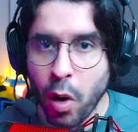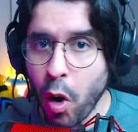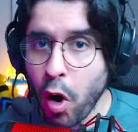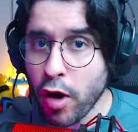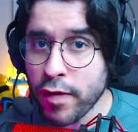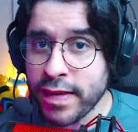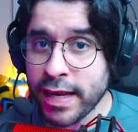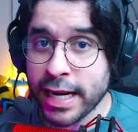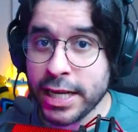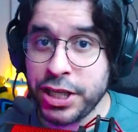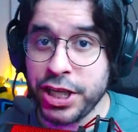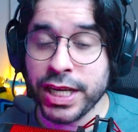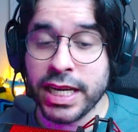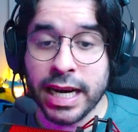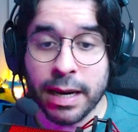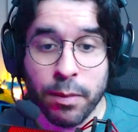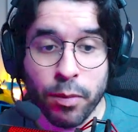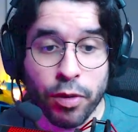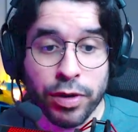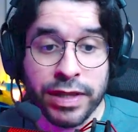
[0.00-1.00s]
Outra
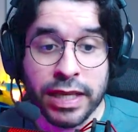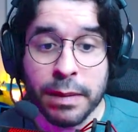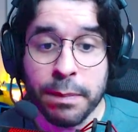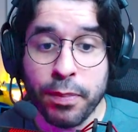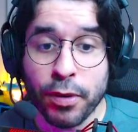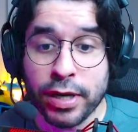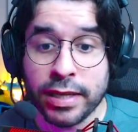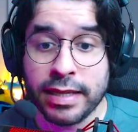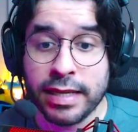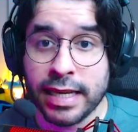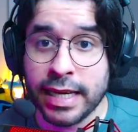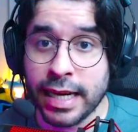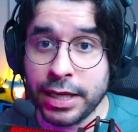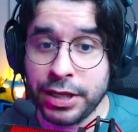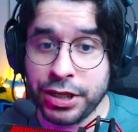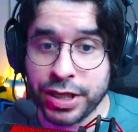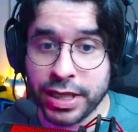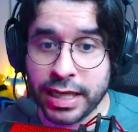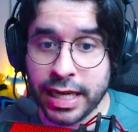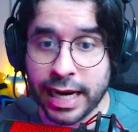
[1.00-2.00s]
dica muito
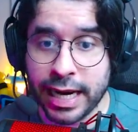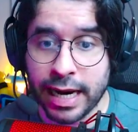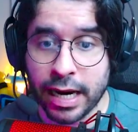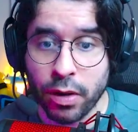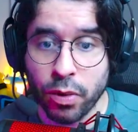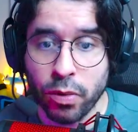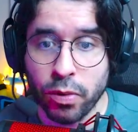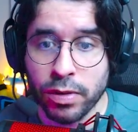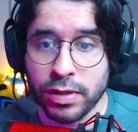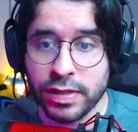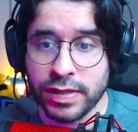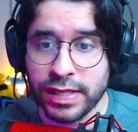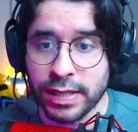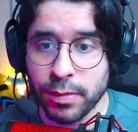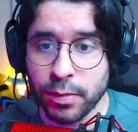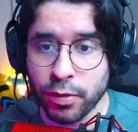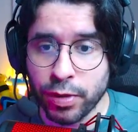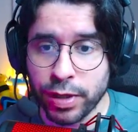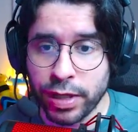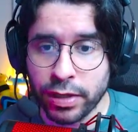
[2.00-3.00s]
importante, cara, use
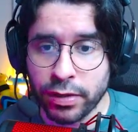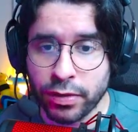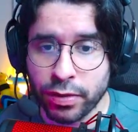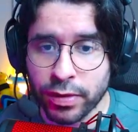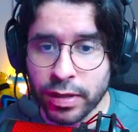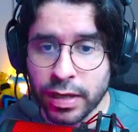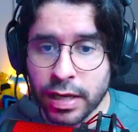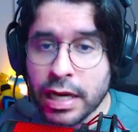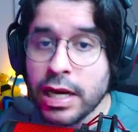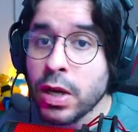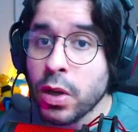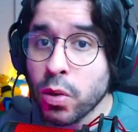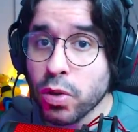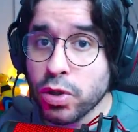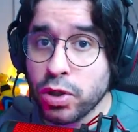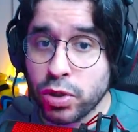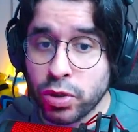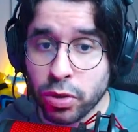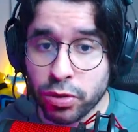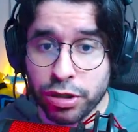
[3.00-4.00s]
muito
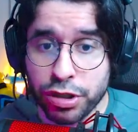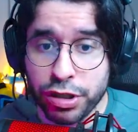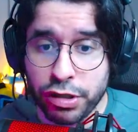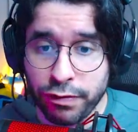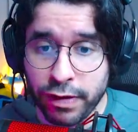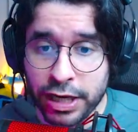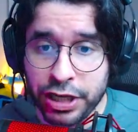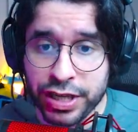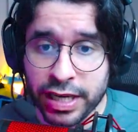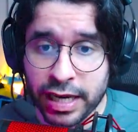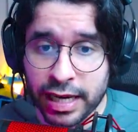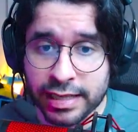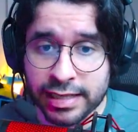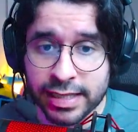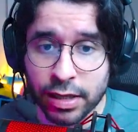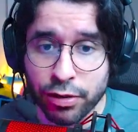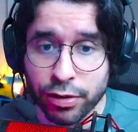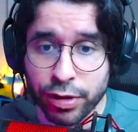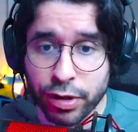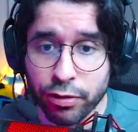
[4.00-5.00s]
os dutos de
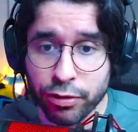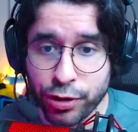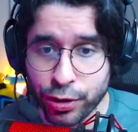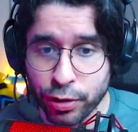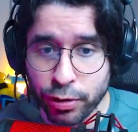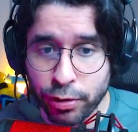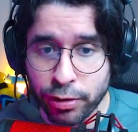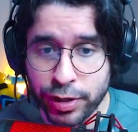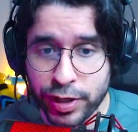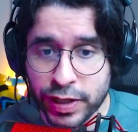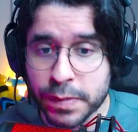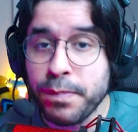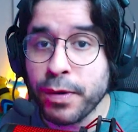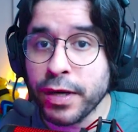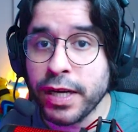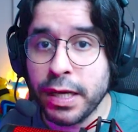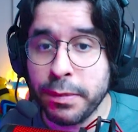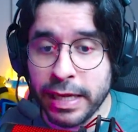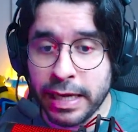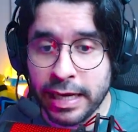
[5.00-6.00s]
ventilação que o jogo
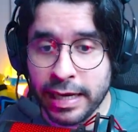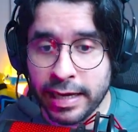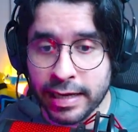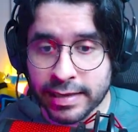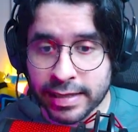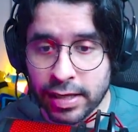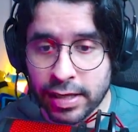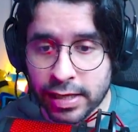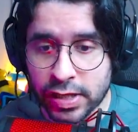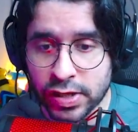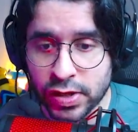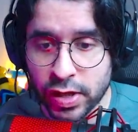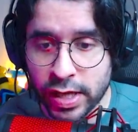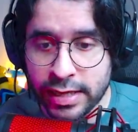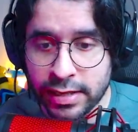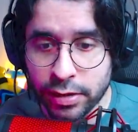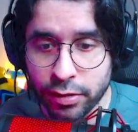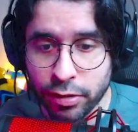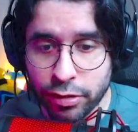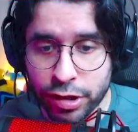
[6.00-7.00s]
disponibiliza. Olha só,
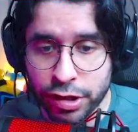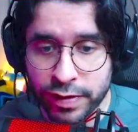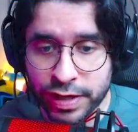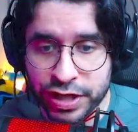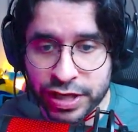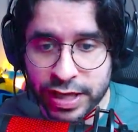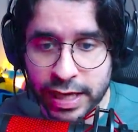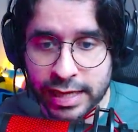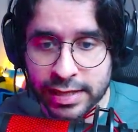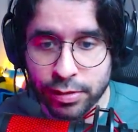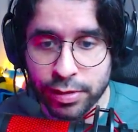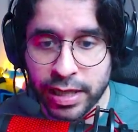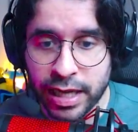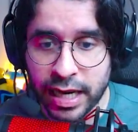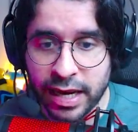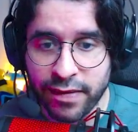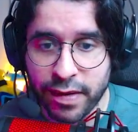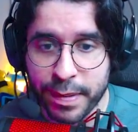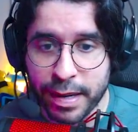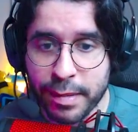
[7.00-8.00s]
esse duto de ventilação que
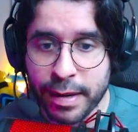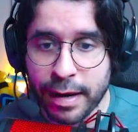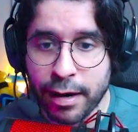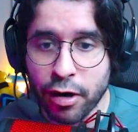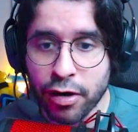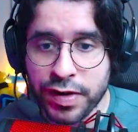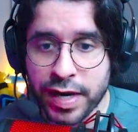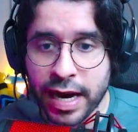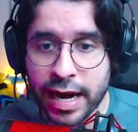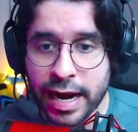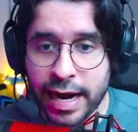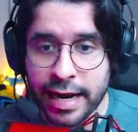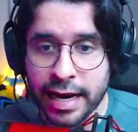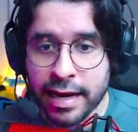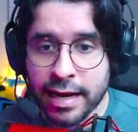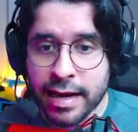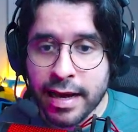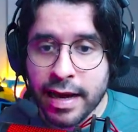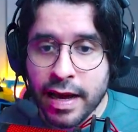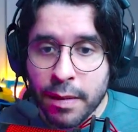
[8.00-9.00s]
leva pra uma outra área
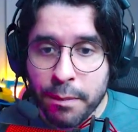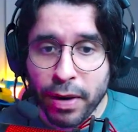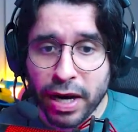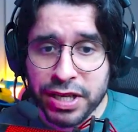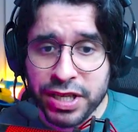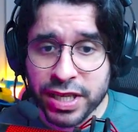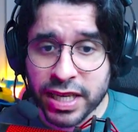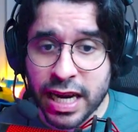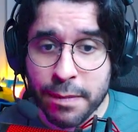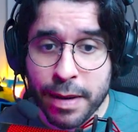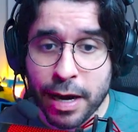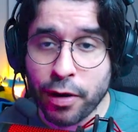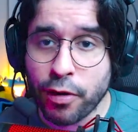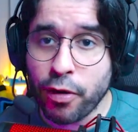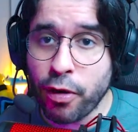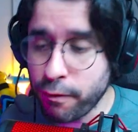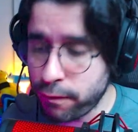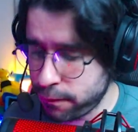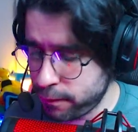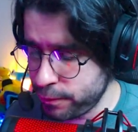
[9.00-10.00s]
pode acabar
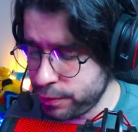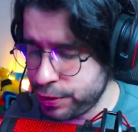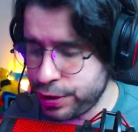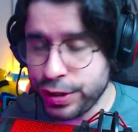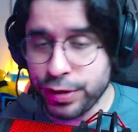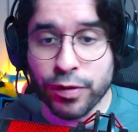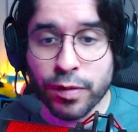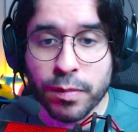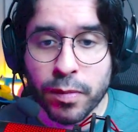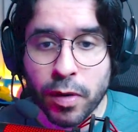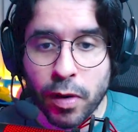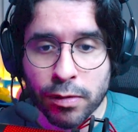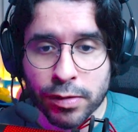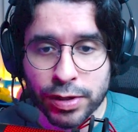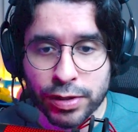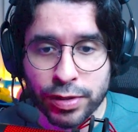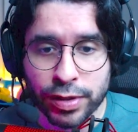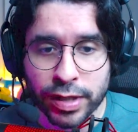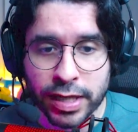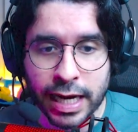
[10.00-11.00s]
confundindo o
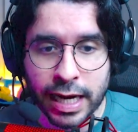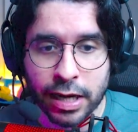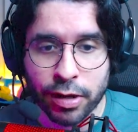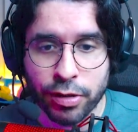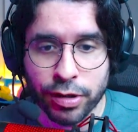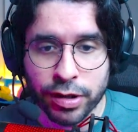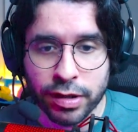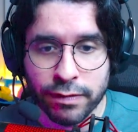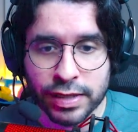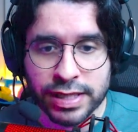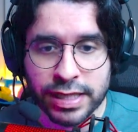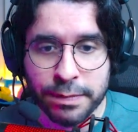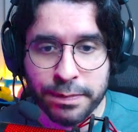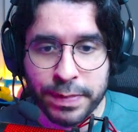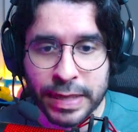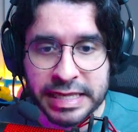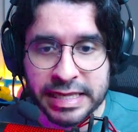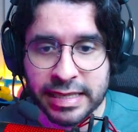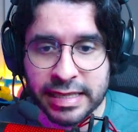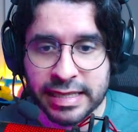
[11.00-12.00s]
monstro, cara, quando você
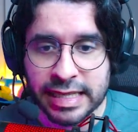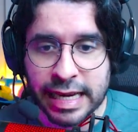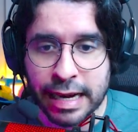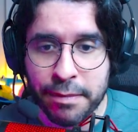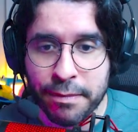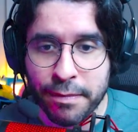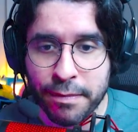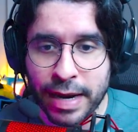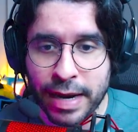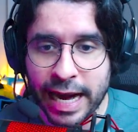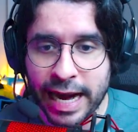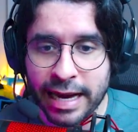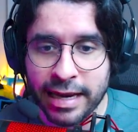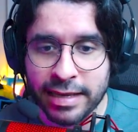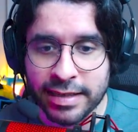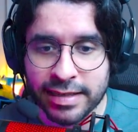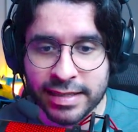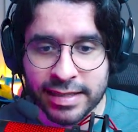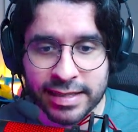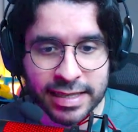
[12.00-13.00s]
precisar
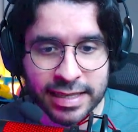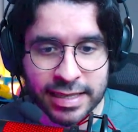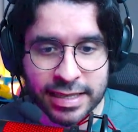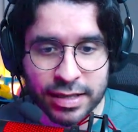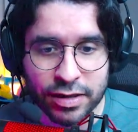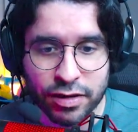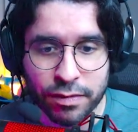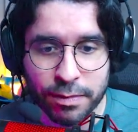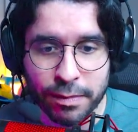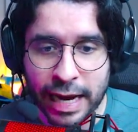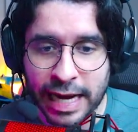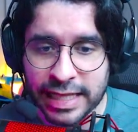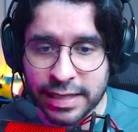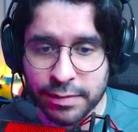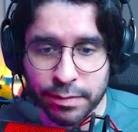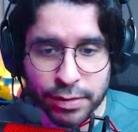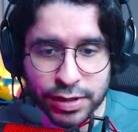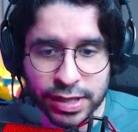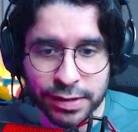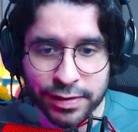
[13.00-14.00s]
mais, do
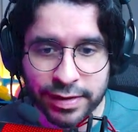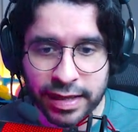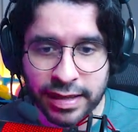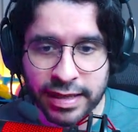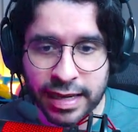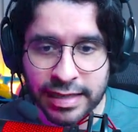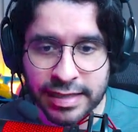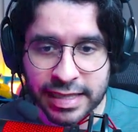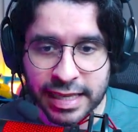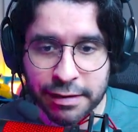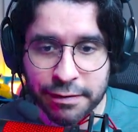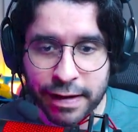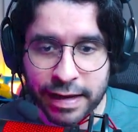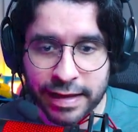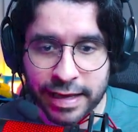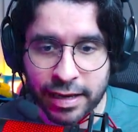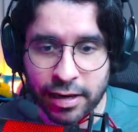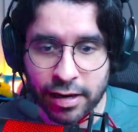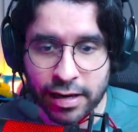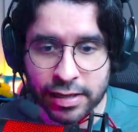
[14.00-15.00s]
máximo possível tentar esquivar
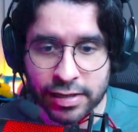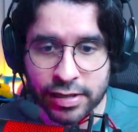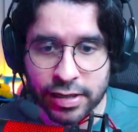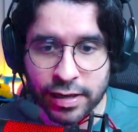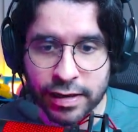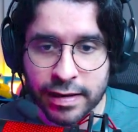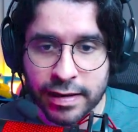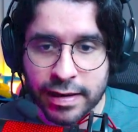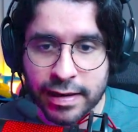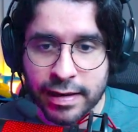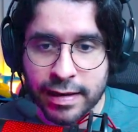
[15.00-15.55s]
dele, olha só.